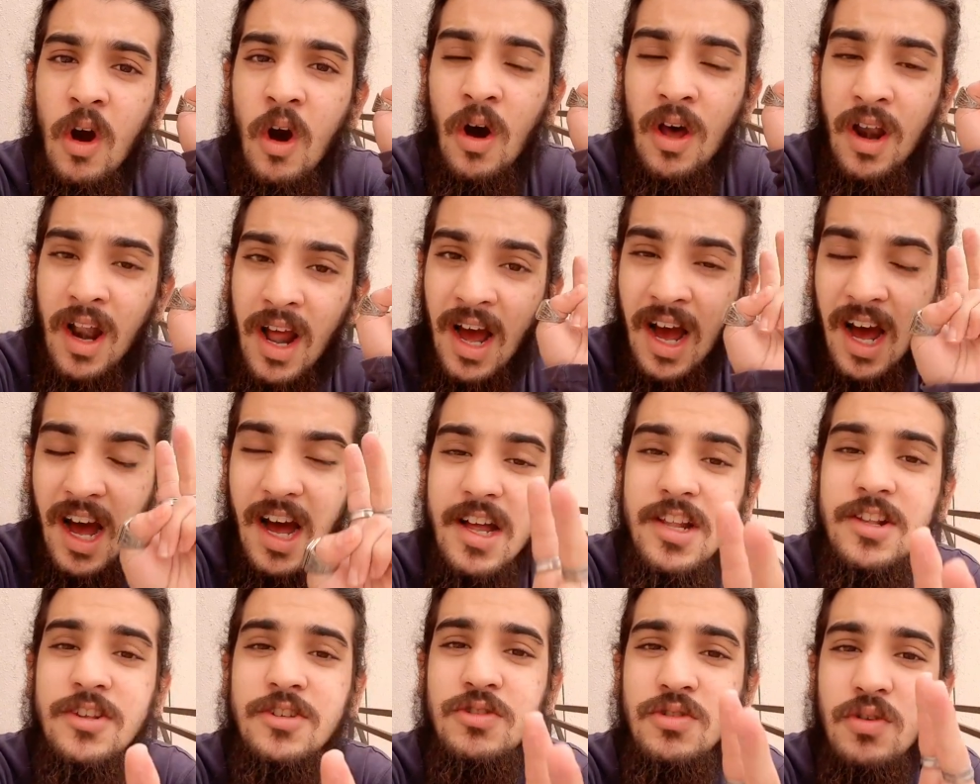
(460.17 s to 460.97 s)
और
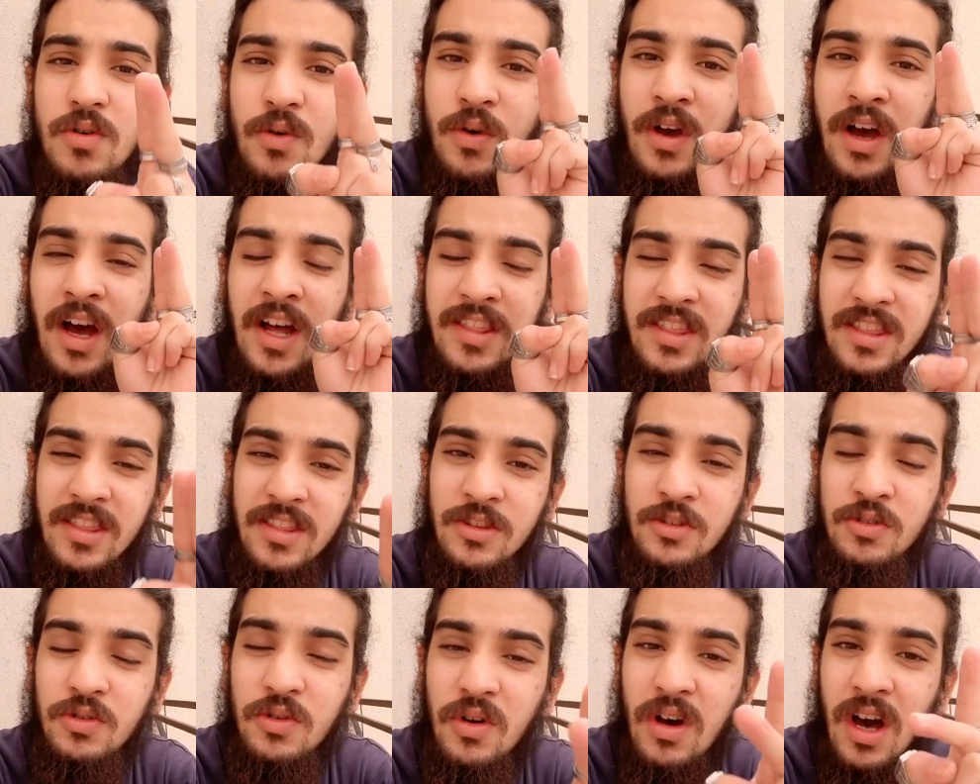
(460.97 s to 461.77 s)
आज जो हत,
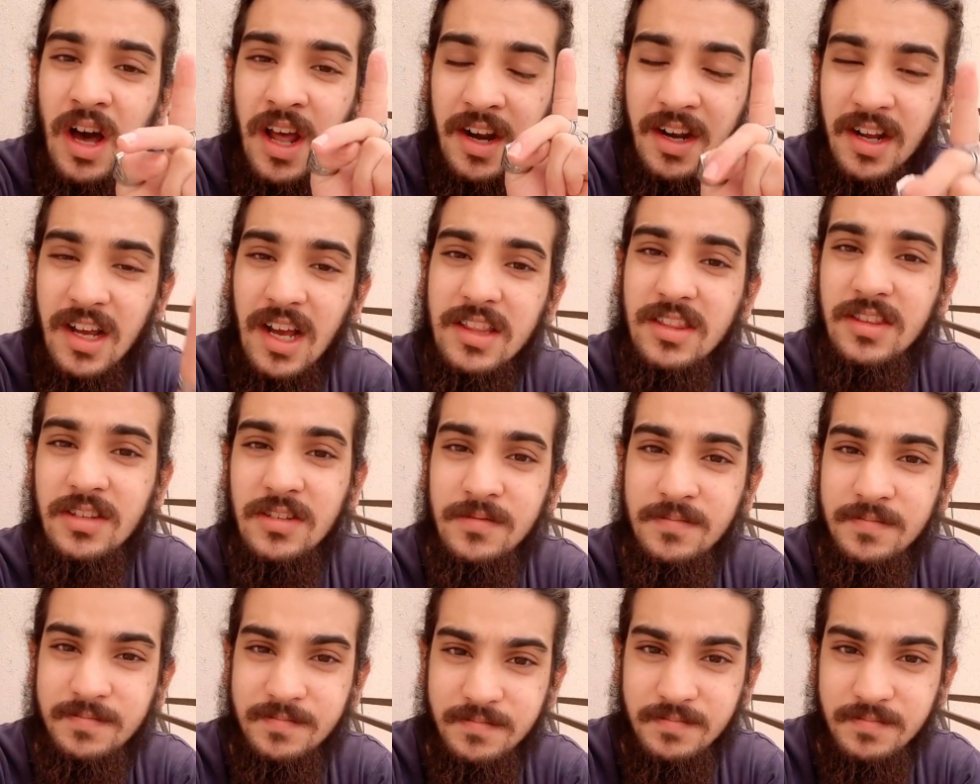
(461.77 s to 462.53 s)
जो हरकत